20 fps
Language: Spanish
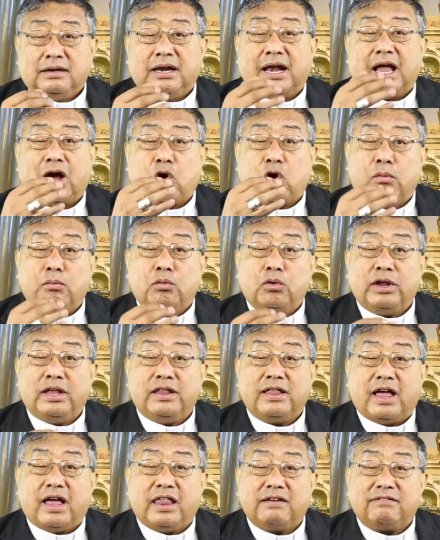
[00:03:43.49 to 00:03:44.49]
La
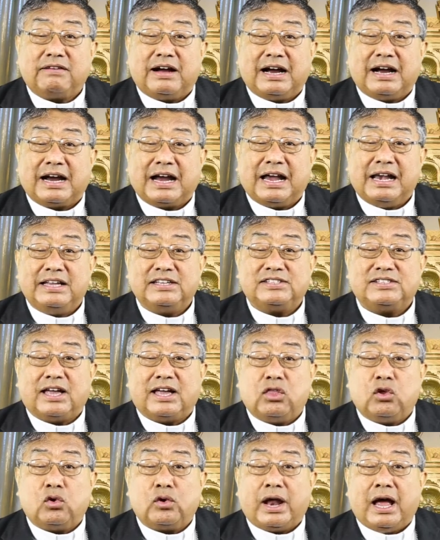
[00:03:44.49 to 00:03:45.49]
comunidad
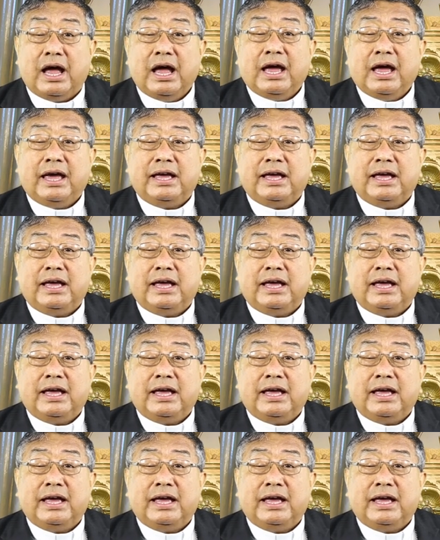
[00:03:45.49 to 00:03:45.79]
evangelizadora